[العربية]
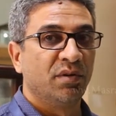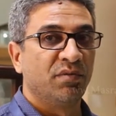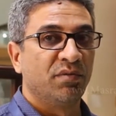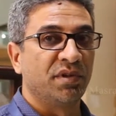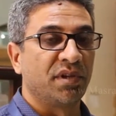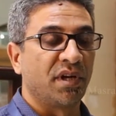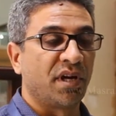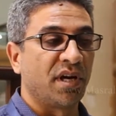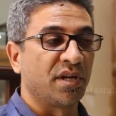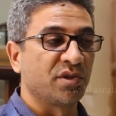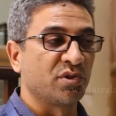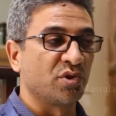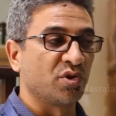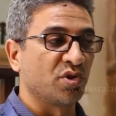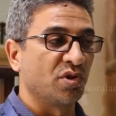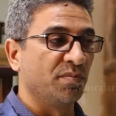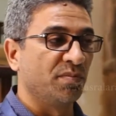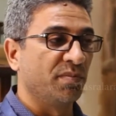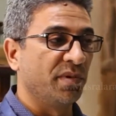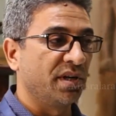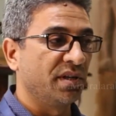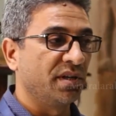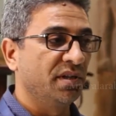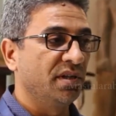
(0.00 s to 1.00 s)
في تخصص
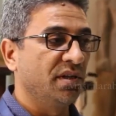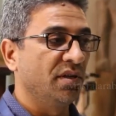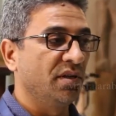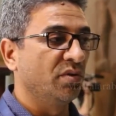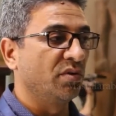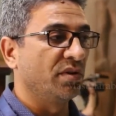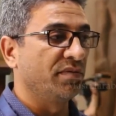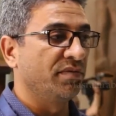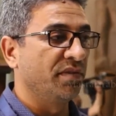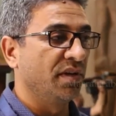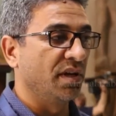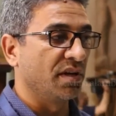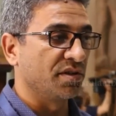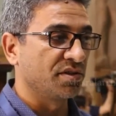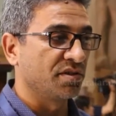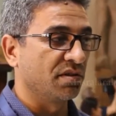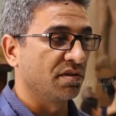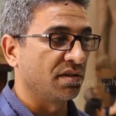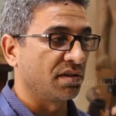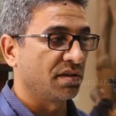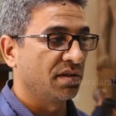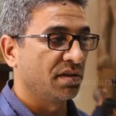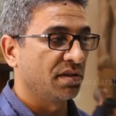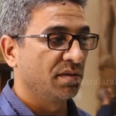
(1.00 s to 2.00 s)
البردي وفي
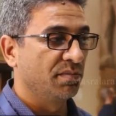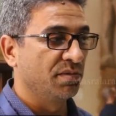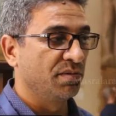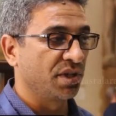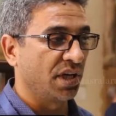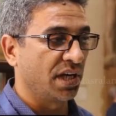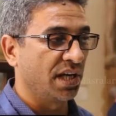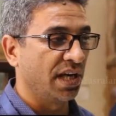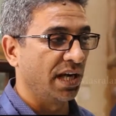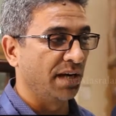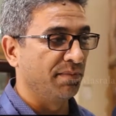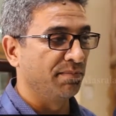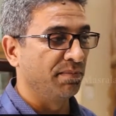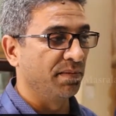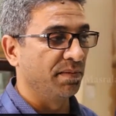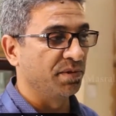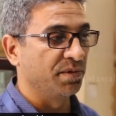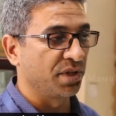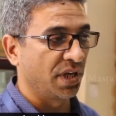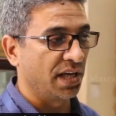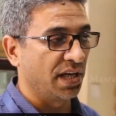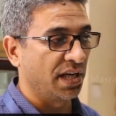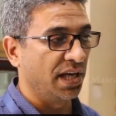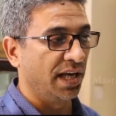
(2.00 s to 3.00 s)
الاثار بشكل عام
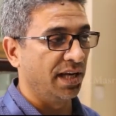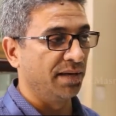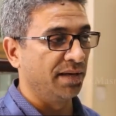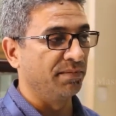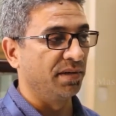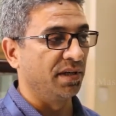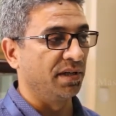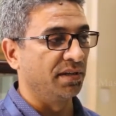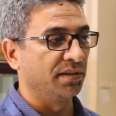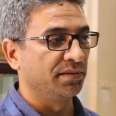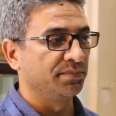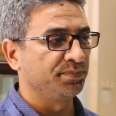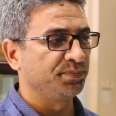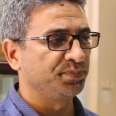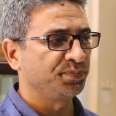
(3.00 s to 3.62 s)
بشكل عام يعني